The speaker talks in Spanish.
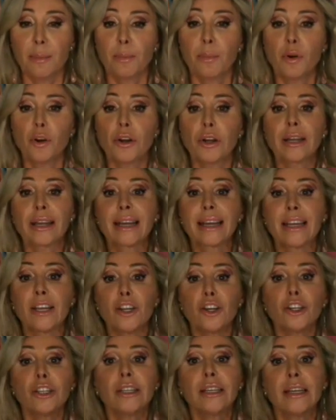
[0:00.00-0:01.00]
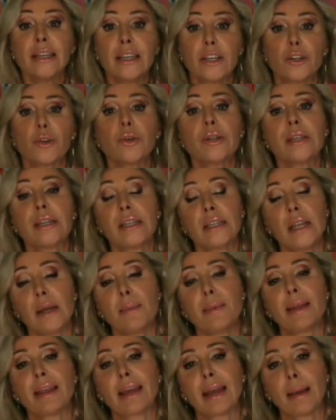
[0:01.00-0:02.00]
Porque no tienes un
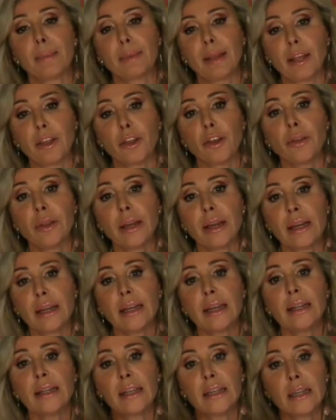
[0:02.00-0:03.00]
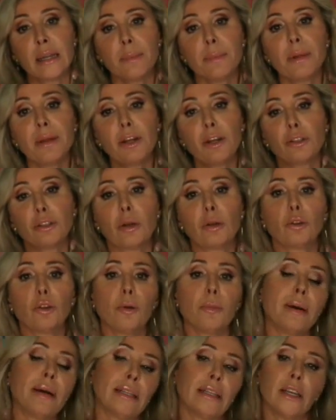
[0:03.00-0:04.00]
sistema de captación de clientes en piloto
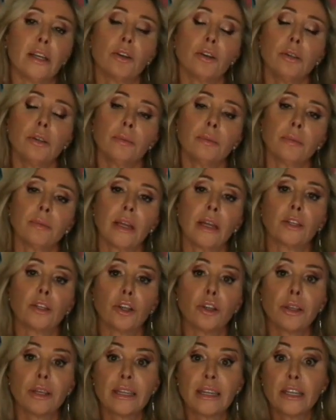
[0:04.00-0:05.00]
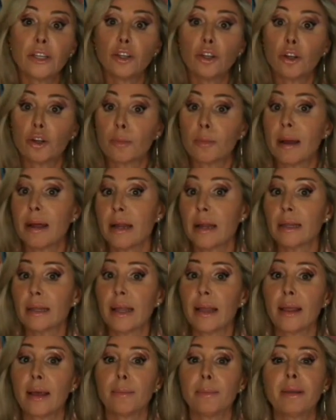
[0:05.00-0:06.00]
automático. Entonces es normal,
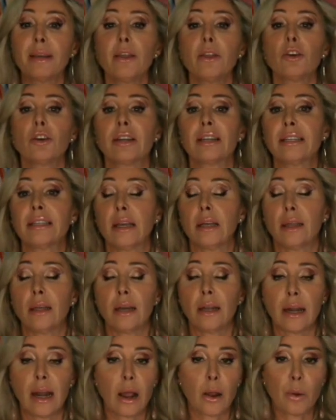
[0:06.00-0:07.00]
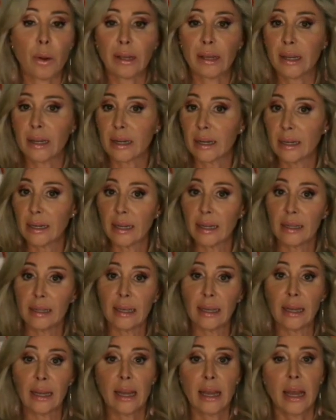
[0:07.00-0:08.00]
te da miedo rechazar a cualquier
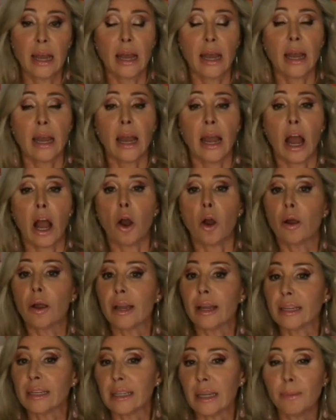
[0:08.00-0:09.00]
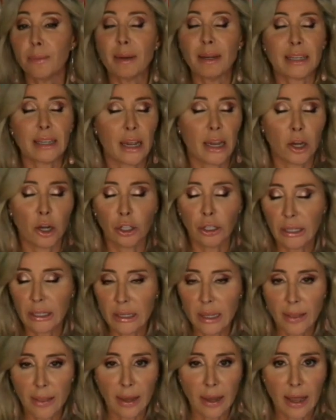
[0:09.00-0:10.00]
cliente, aunque sepas que no te
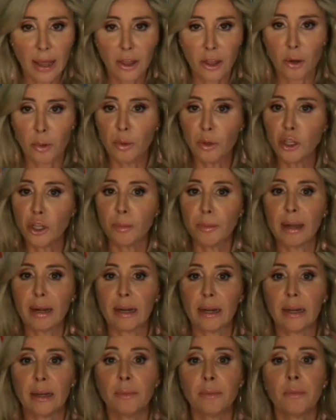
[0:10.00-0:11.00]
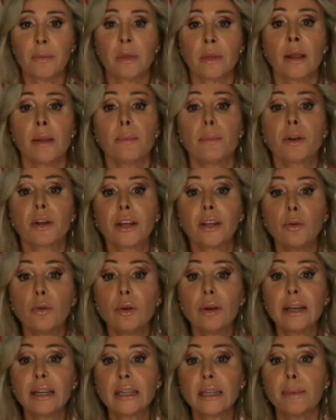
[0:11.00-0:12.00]
está dejando mucho margen, porque
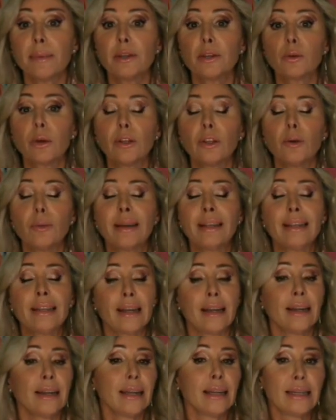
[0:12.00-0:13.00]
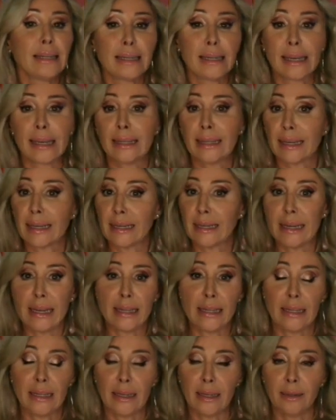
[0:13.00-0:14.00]
nunca sabes cuándo va a entrar el siguiente
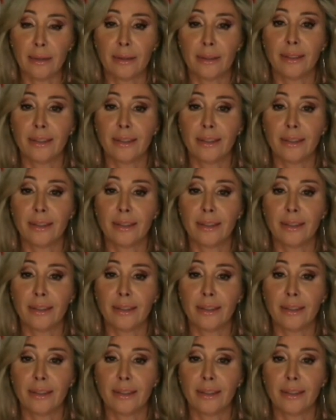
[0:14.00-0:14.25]
cliente.